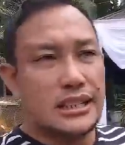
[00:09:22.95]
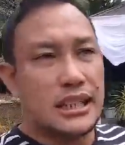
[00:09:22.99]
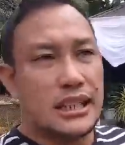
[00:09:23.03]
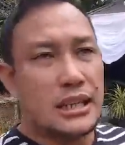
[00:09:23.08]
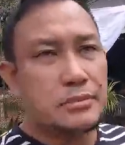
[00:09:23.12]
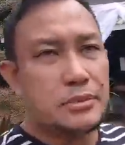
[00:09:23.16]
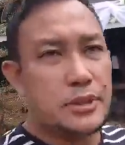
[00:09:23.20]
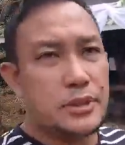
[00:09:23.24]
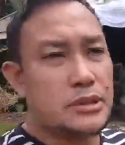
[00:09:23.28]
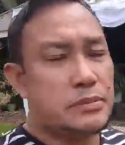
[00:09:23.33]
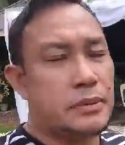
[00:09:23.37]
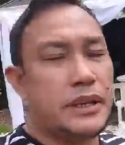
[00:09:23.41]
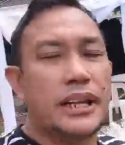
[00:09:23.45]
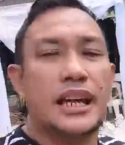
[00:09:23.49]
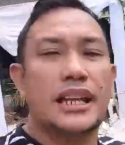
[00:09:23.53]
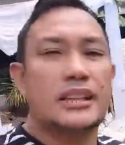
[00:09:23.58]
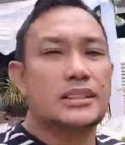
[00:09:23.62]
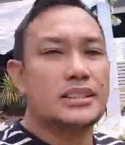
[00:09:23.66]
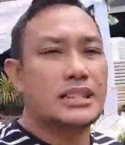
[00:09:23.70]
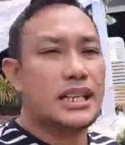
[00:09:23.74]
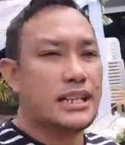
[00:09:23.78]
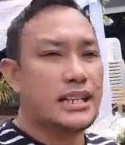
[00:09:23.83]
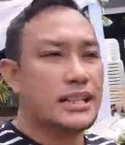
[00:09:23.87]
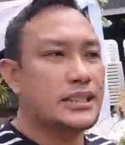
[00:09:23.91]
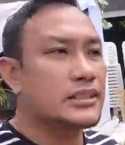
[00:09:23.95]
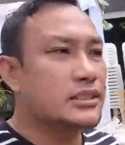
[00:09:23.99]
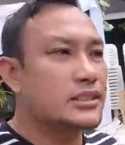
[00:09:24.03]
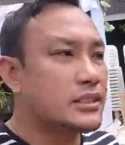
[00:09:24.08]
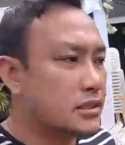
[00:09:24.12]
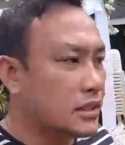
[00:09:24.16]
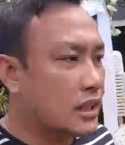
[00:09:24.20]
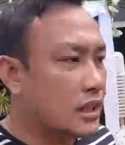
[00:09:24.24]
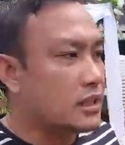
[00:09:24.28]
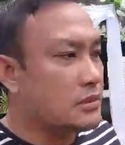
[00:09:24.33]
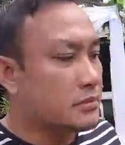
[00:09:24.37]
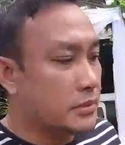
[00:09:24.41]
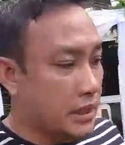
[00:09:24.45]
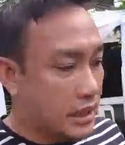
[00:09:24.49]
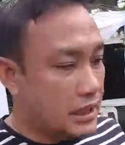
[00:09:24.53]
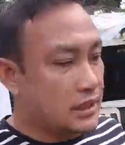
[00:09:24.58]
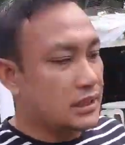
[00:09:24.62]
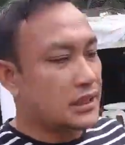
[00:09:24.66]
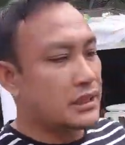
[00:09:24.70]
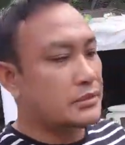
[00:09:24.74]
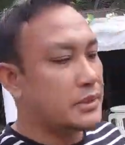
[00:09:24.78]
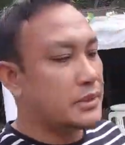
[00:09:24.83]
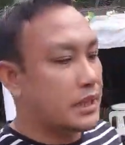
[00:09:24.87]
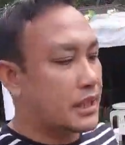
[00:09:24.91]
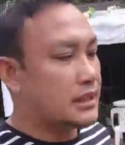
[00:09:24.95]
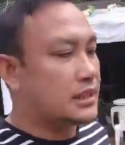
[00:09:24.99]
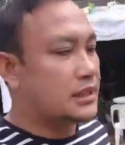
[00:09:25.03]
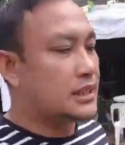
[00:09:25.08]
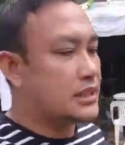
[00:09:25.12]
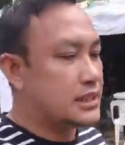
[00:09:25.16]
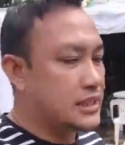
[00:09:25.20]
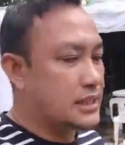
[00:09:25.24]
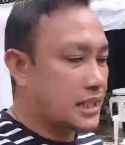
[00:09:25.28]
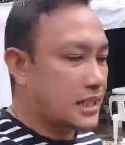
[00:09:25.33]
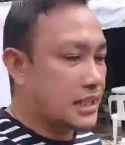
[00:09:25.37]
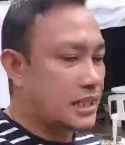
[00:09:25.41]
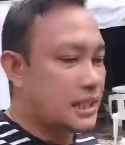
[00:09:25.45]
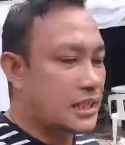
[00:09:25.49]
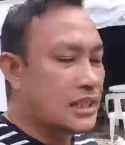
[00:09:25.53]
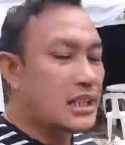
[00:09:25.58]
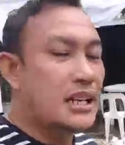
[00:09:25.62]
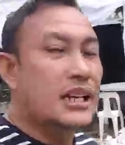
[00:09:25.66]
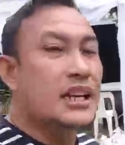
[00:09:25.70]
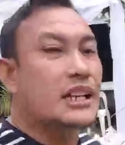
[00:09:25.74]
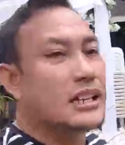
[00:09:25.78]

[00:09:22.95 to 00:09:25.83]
tapos panalo sa akin yung lugar magandang maganda siya